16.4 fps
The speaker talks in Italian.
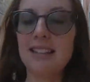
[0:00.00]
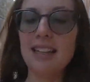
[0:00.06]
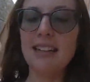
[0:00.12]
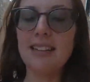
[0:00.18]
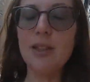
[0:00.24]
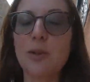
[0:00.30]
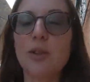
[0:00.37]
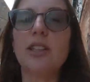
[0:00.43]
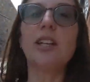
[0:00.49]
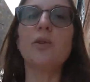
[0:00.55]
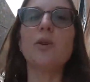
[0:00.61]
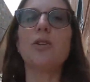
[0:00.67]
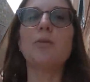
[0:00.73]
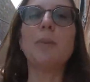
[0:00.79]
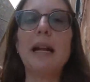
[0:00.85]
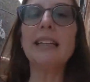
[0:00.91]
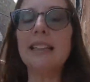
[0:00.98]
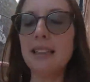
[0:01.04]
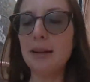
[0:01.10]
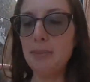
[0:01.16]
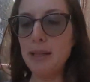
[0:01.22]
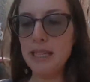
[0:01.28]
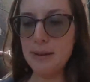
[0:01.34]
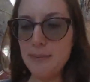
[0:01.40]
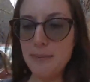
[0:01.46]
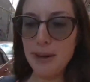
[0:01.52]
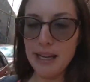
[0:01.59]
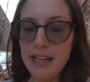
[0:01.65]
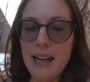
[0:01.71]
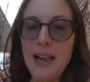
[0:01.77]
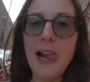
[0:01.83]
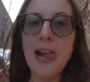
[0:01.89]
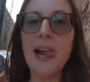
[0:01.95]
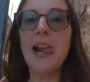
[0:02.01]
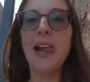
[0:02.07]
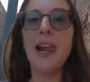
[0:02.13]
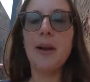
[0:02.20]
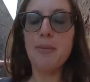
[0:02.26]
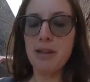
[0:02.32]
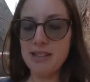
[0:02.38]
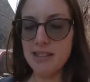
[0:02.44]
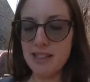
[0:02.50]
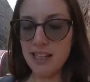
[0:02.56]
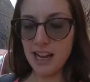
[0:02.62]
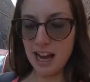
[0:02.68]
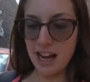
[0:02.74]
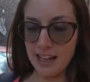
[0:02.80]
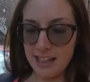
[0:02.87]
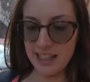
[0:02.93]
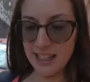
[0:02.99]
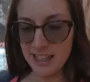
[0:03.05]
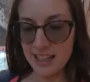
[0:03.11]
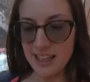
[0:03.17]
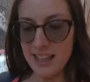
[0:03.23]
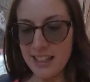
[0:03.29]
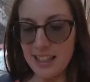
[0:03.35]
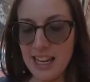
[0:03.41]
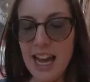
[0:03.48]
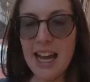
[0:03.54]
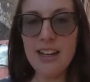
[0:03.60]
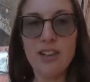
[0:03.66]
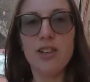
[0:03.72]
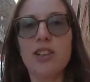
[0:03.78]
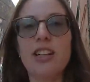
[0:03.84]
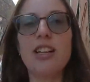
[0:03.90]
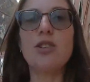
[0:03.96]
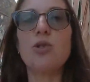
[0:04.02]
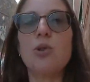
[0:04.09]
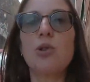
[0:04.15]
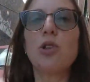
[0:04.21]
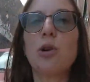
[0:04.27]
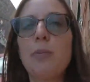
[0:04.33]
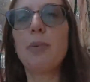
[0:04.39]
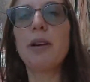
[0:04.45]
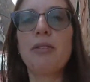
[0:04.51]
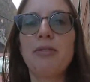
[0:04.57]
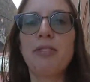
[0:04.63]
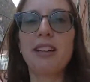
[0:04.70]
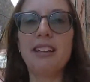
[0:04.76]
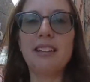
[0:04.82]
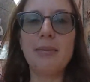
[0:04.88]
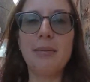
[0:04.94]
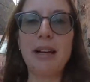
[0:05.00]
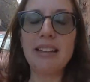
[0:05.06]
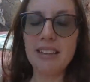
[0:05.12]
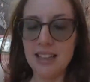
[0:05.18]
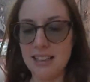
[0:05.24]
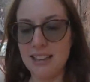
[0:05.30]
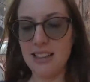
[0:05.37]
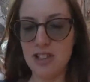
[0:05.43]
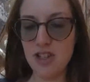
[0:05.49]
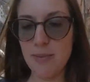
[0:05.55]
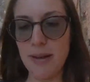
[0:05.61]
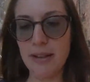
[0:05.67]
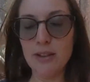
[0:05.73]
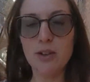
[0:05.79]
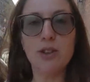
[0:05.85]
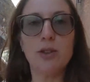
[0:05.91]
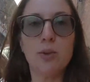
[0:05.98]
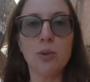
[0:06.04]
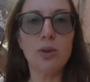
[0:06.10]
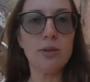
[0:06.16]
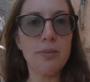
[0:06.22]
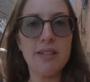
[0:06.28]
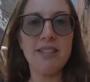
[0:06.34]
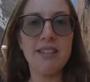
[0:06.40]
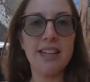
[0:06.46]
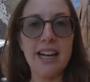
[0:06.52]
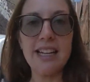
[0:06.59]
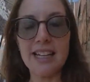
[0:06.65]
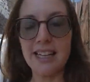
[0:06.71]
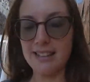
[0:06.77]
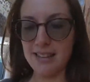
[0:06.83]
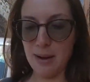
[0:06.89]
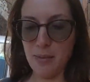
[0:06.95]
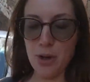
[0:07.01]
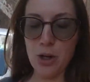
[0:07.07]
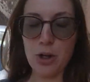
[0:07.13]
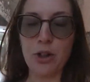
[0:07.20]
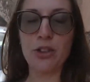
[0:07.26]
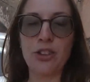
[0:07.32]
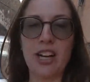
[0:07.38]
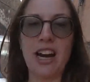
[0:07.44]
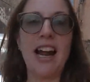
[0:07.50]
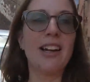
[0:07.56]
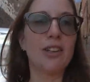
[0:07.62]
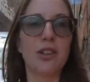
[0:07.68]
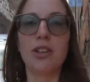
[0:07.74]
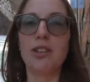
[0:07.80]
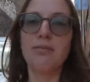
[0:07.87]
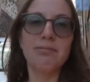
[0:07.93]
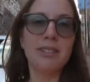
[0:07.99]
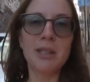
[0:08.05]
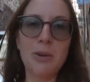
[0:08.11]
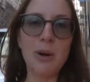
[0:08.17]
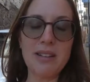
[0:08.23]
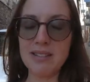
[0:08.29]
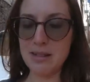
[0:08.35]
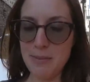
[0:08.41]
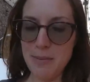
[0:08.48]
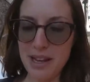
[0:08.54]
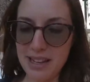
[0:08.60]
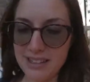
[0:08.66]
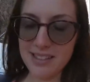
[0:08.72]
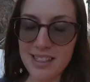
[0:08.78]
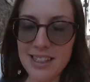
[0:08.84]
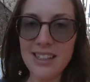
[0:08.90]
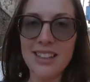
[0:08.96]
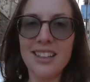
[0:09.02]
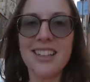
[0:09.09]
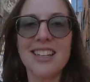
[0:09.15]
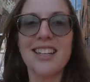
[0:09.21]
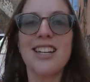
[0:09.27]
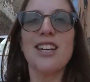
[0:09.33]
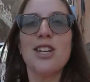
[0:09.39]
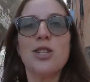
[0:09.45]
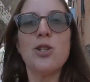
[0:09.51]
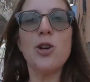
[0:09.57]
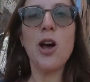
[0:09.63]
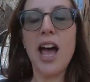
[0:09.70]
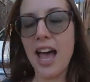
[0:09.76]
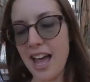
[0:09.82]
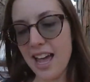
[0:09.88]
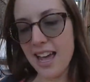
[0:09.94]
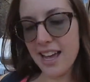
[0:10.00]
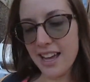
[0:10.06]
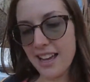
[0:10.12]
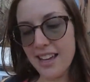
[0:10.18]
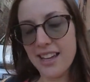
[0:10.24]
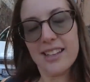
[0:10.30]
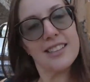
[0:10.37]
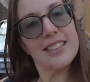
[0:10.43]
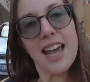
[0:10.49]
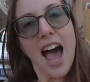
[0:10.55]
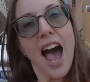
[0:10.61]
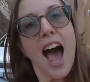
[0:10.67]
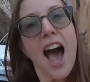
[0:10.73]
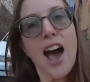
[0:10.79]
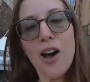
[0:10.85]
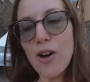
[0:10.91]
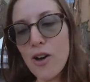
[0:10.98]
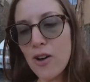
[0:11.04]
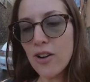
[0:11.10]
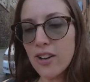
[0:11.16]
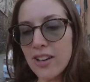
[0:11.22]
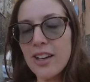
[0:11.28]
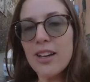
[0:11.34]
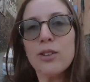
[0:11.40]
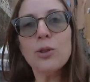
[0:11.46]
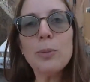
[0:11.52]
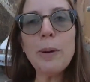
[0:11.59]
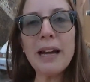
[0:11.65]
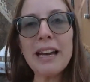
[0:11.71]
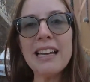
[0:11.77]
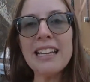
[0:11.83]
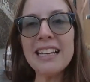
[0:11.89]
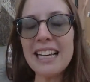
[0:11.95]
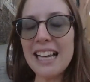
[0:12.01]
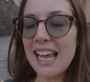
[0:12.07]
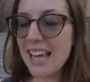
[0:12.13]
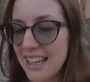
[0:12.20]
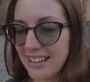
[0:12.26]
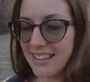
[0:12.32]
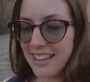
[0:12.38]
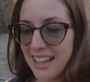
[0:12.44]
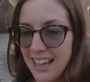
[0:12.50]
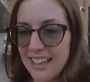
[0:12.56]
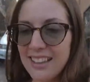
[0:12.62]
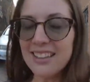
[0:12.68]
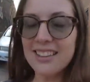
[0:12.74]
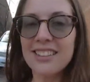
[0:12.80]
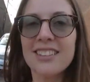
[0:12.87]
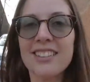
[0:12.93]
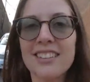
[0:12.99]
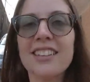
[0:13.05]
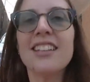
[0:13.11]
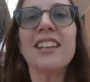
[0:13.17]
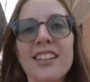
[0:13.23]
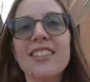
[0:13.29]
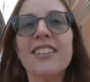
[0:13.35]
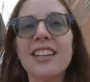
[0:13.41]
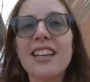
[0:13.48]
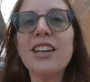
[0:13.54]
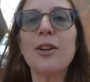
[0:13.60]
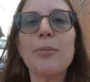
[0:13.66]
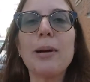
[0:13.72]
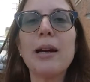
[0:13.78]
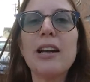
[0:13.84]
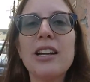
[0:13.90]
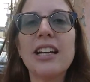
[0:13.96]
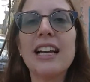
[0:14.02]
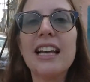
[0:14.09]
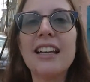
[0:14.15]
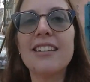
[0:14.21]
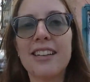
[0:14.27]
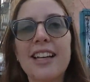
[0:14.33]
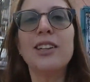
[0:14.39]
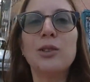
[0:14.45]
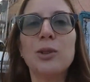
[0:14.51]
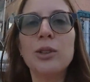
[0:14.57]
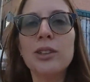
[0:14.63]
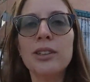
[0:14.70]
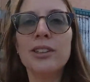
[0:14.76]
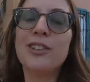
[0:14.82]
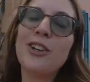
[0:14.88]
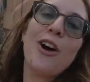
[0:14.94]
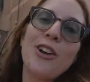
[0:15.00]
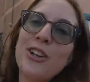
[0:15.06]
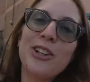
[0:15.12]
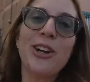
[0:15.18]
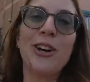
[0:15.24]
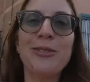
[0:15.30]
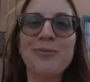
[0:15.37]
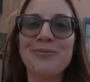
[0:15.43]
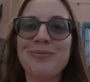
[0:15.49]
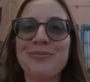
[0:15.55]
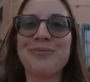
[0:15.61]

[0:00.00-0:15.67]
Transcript: intrattenuti da due splendide bimbe messicane che hanno riassunto perfettamente l'atteggiamento di tutti i messicani che stiamo incontrando in questi mesi. Cioè, ciao, tu parli inglese? Sì, io parlo inglese e tu? No, io no.